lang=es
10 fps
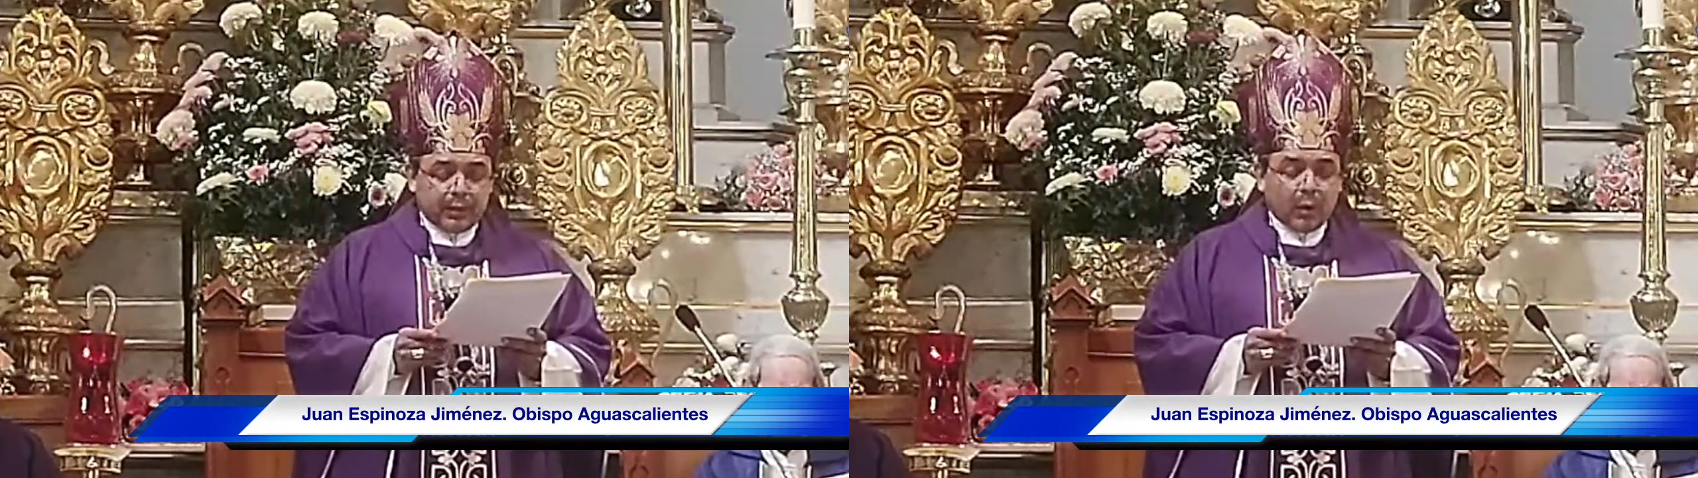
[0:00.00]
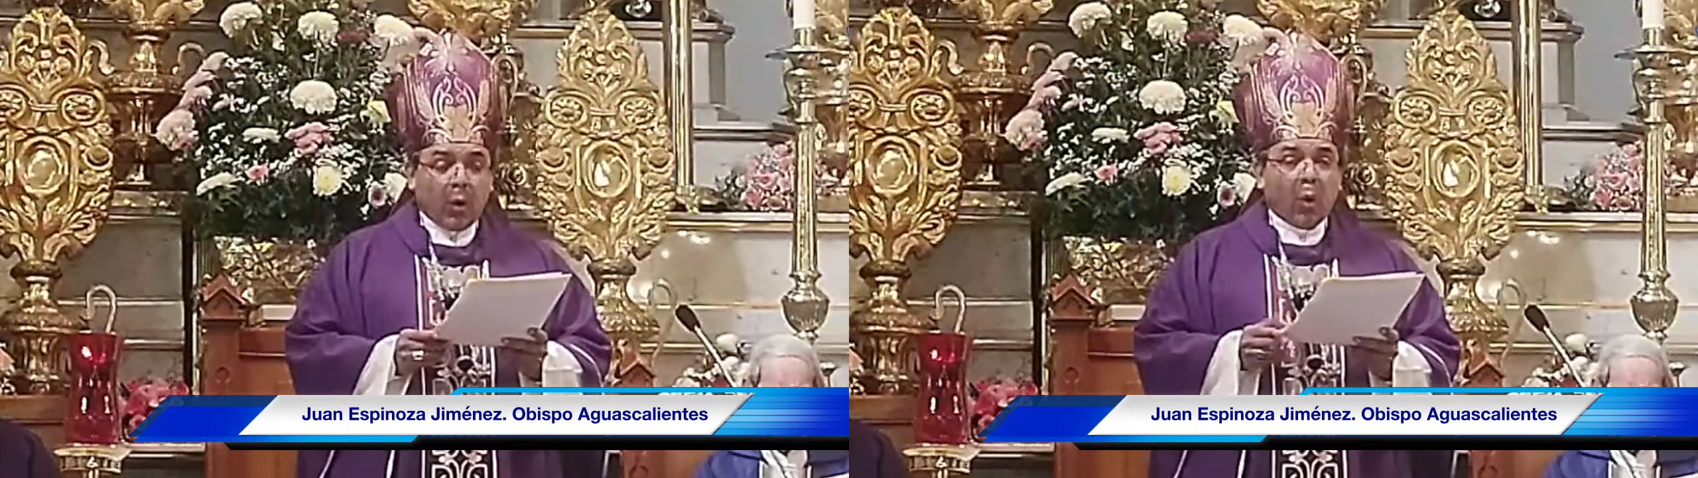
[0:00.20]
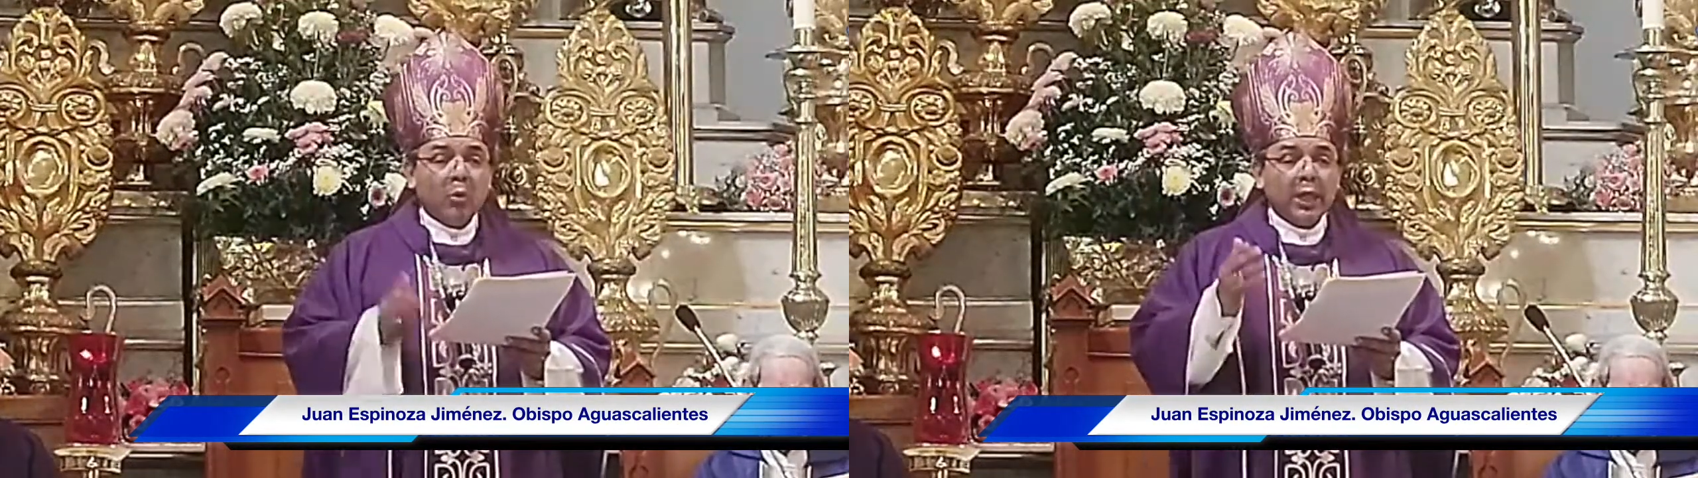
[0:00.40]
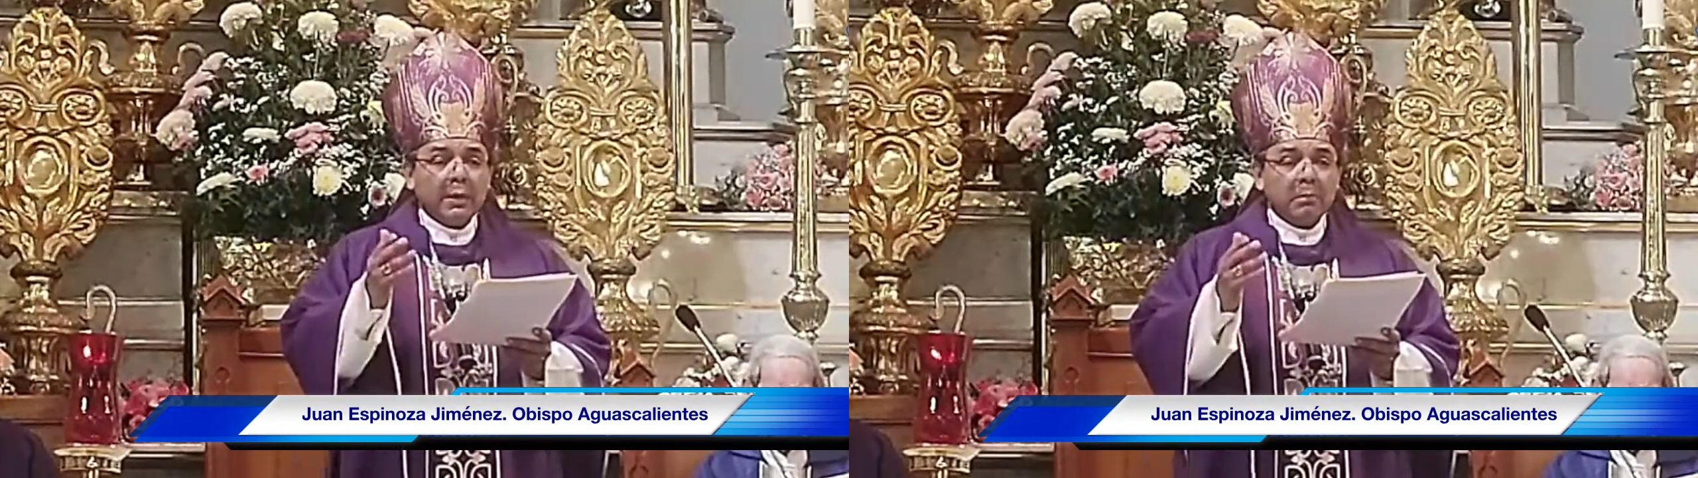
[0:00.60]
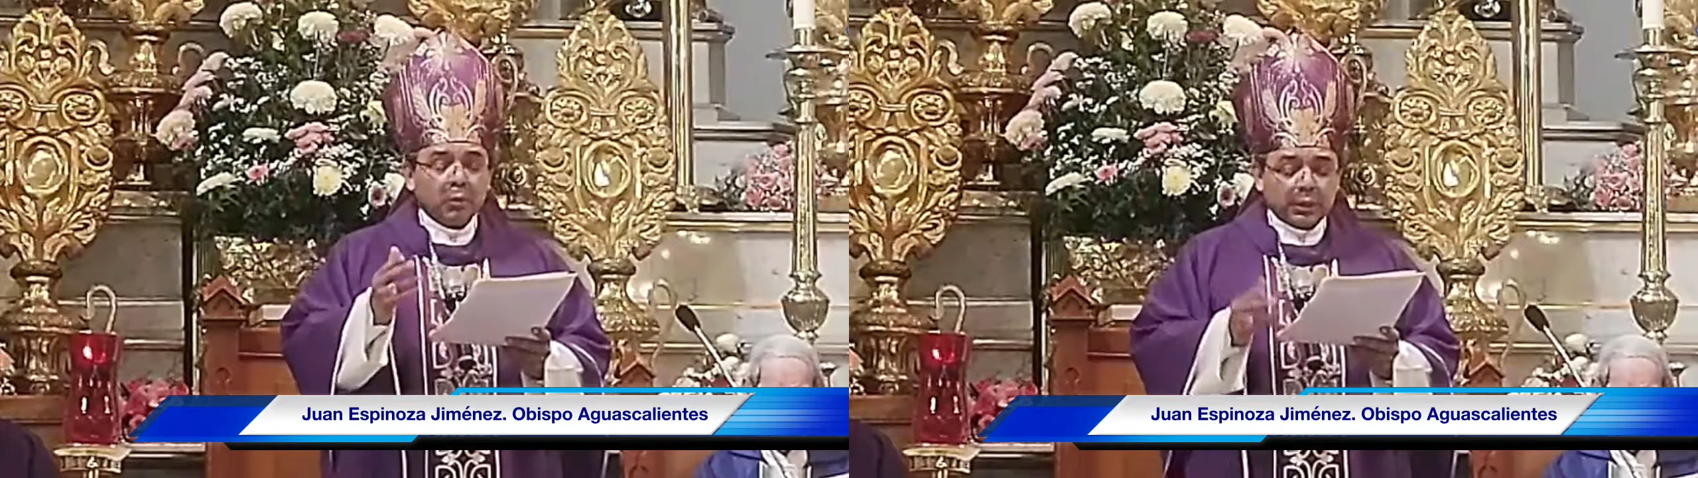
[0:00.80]
o una
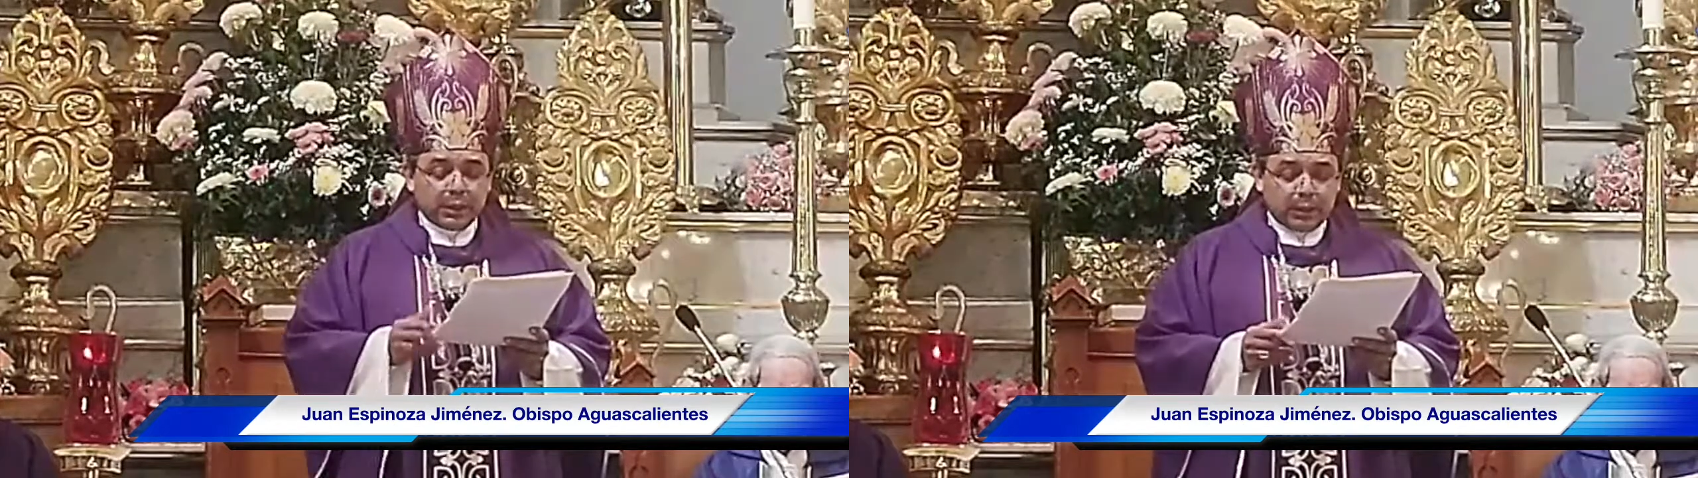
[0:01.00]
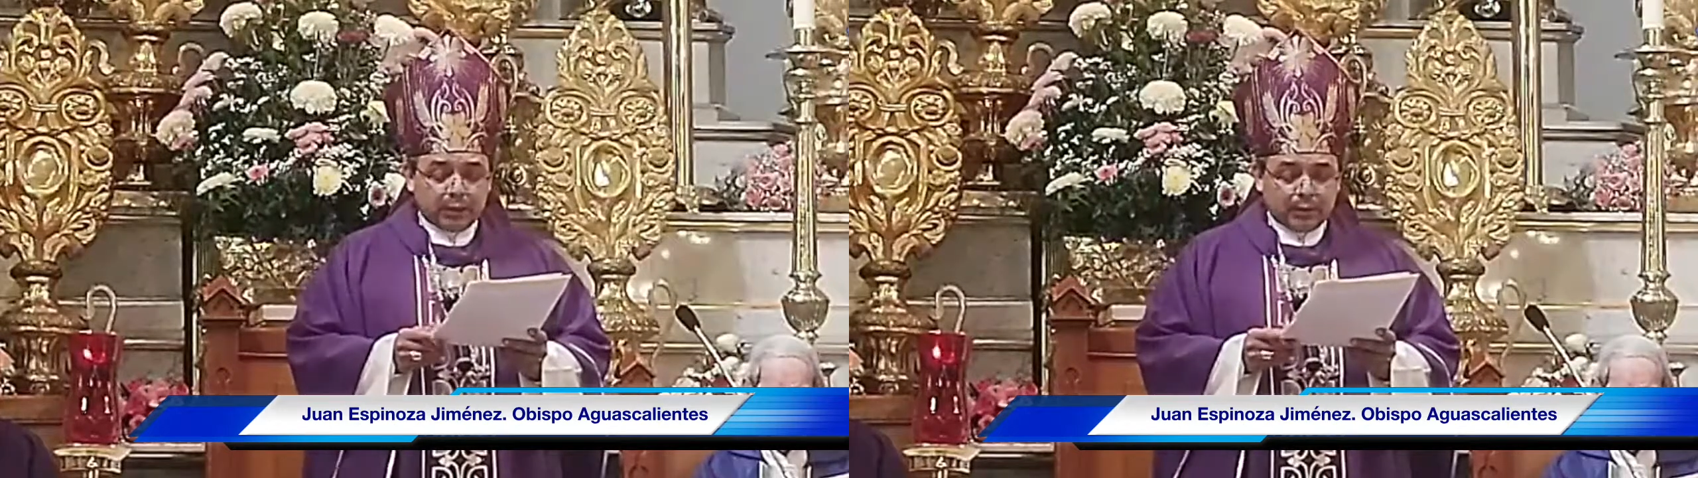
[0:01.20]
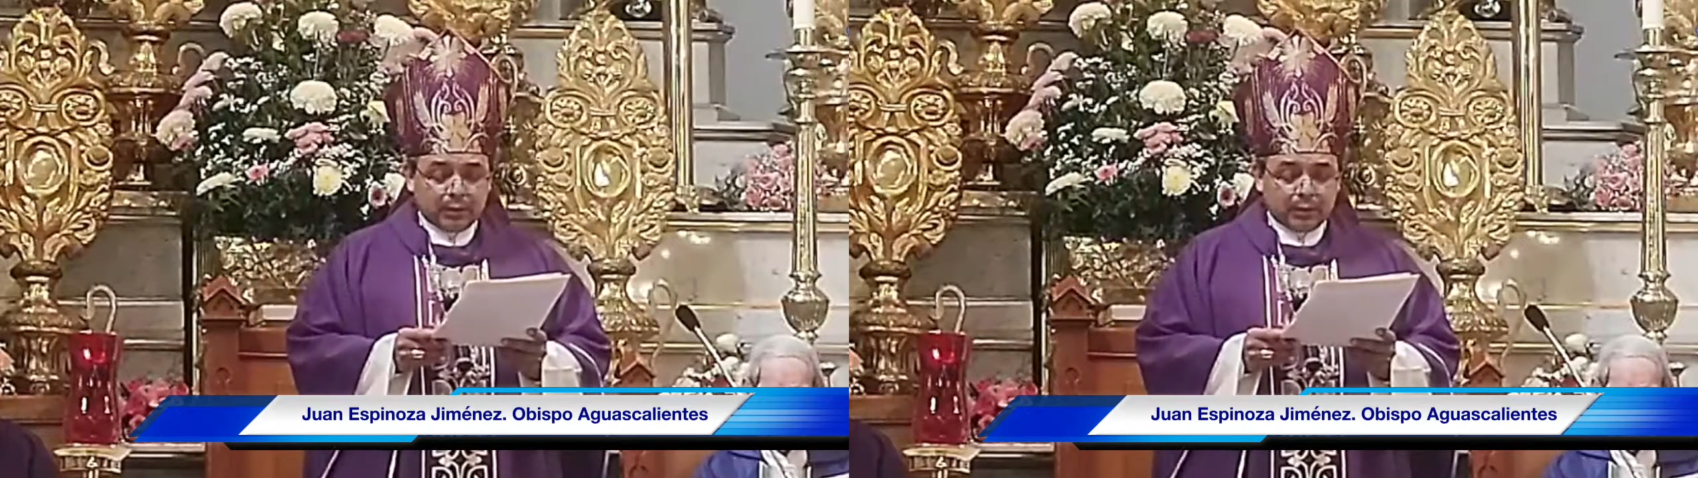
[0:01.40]
imposición,